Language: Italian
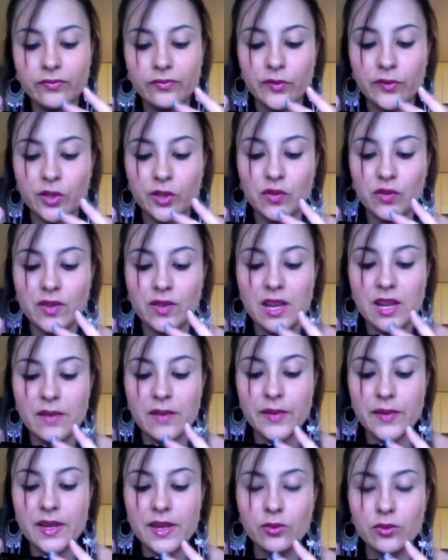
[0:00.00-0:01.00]
Faccio vedere
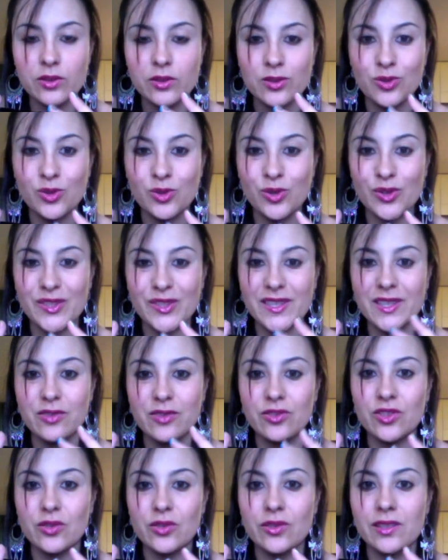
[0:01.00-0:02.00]
infine questo rosa che
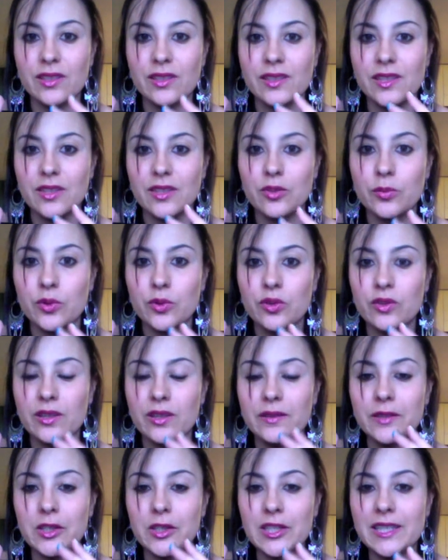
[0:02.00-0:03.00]
ho già utilizzato più di
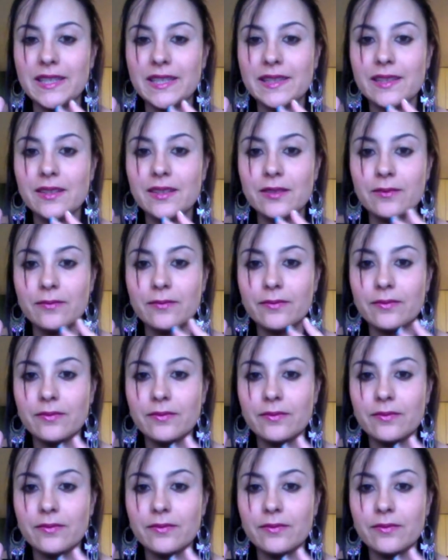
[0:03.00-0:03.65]
una volta.